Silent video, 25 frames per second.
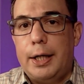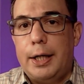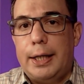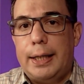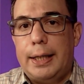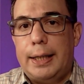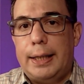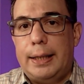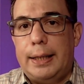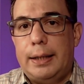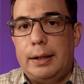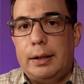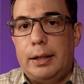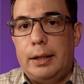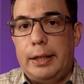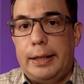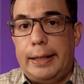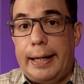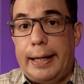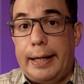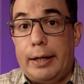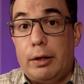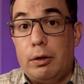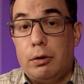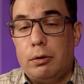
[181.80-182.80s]
eh,
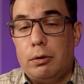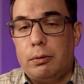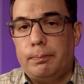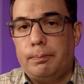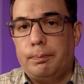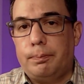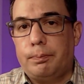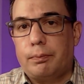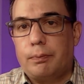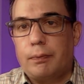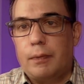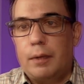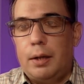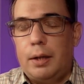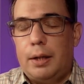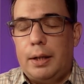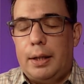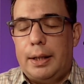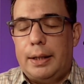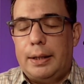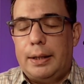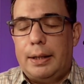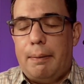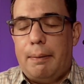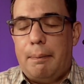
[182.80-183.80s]
ligero,
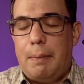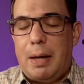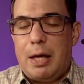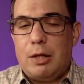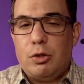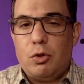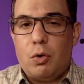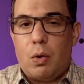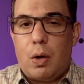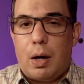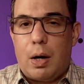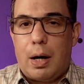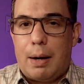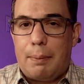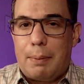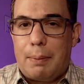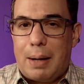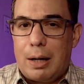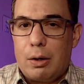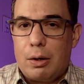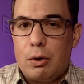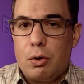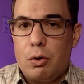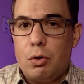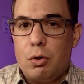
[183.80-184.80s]
de medio a
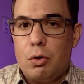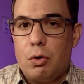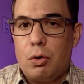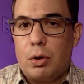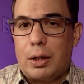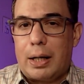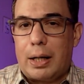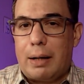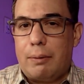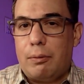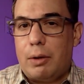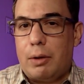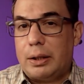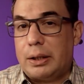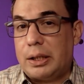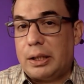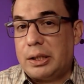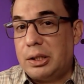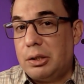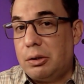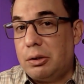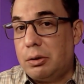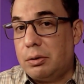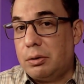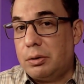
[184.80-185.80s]
bajo
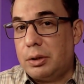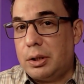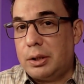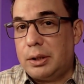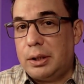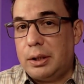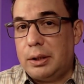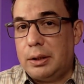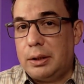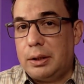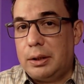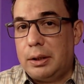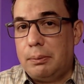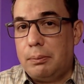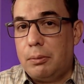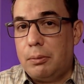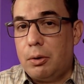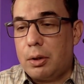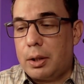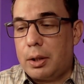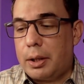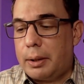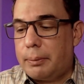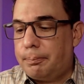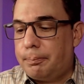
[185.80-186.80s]
carbonatación se siente en
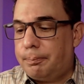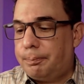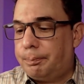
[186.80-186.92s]
boca.